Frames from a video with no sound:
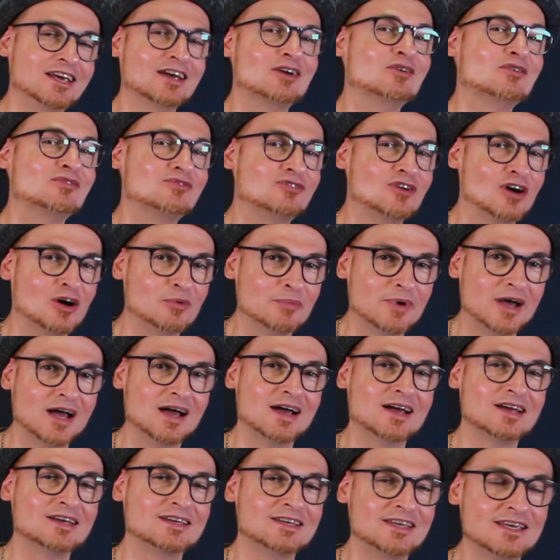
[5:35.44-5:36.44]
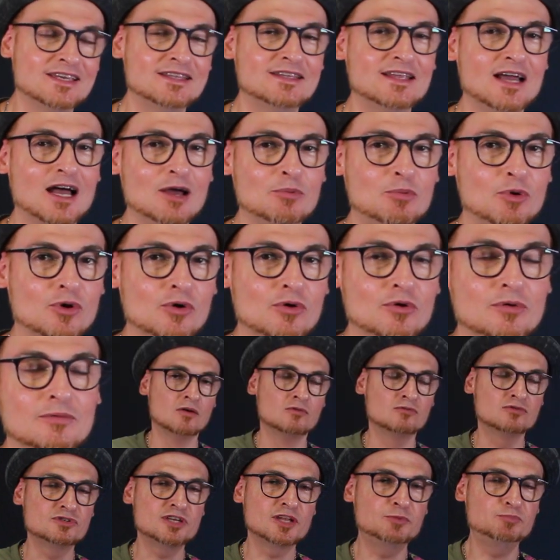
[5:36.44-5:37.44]
et au format Guitare Pro.
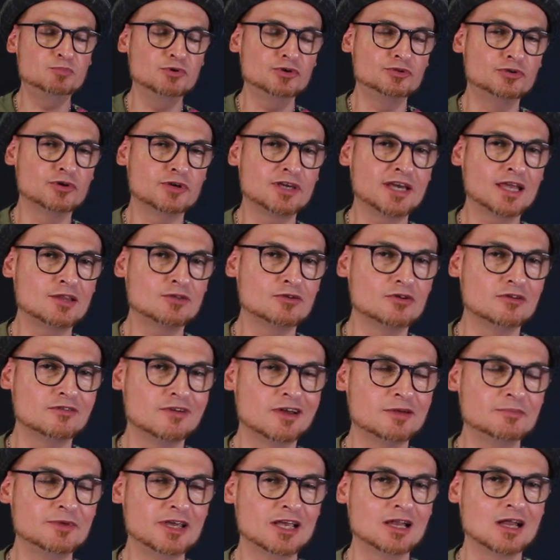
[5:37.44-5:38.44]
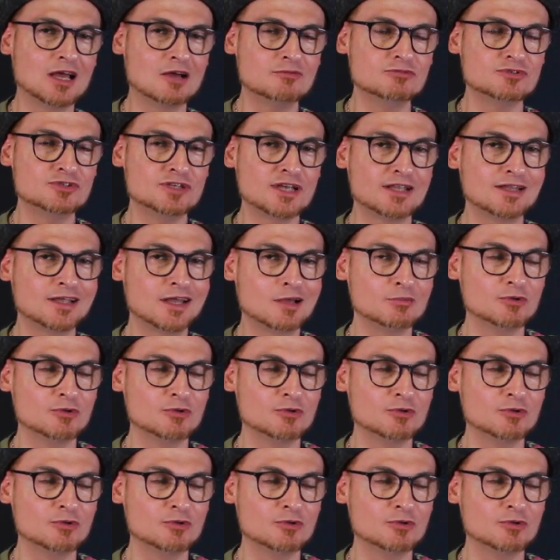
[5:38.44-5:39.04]
Vous êtes plus de 80 000 à vous être